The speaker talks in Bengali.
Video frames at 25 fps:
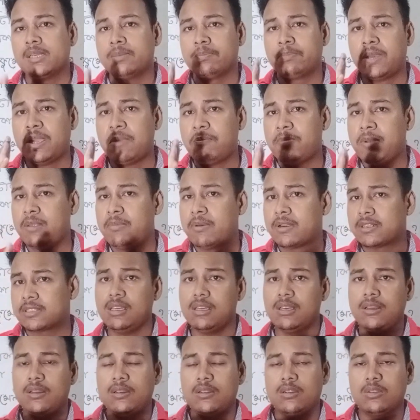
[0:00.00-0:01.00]
ফিফটি পার্সেন্ট
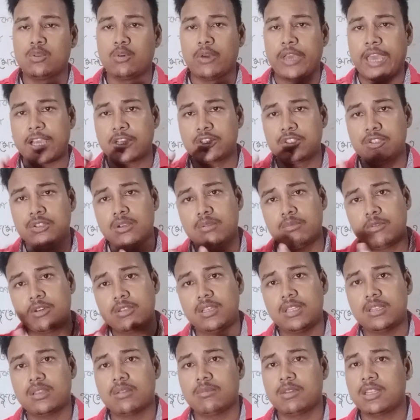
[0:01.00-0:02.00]
অর্থাৎ তো একশোর
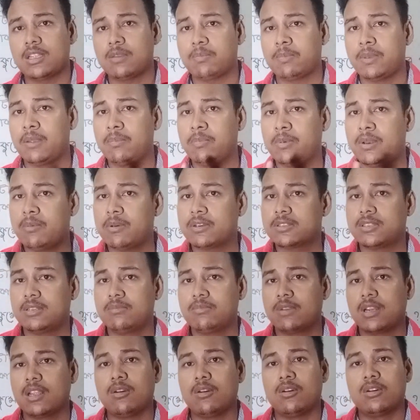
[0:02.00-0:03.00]
মধ্যে তোমাদের ফিফটি পার্সেন্ট
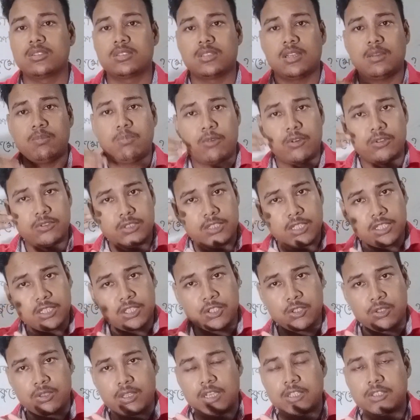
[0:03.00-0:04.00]
মানে অর্থাৎ পঞ্চাশ
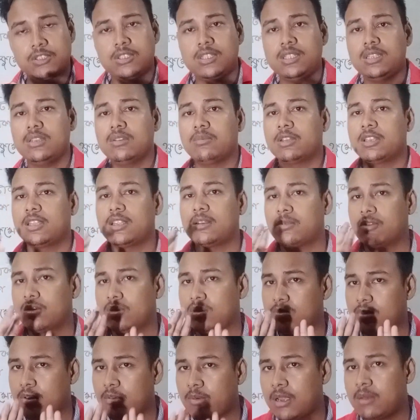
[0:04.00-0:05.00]
শতাংশই তোমাদের কোনো
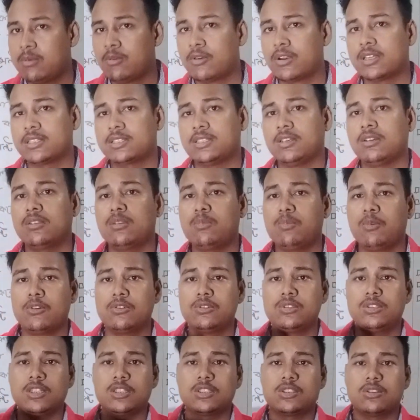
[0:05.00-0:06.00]
মোবাইল ফোন আসে হয়তো
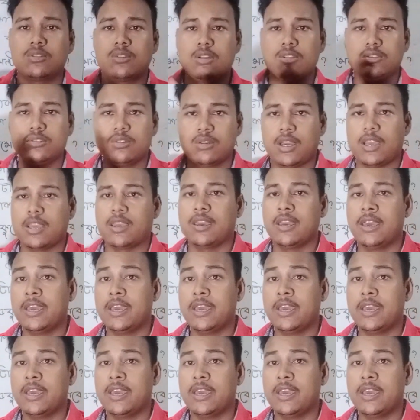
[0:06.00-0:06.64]
পঞ্চাশ শতাংশ নাই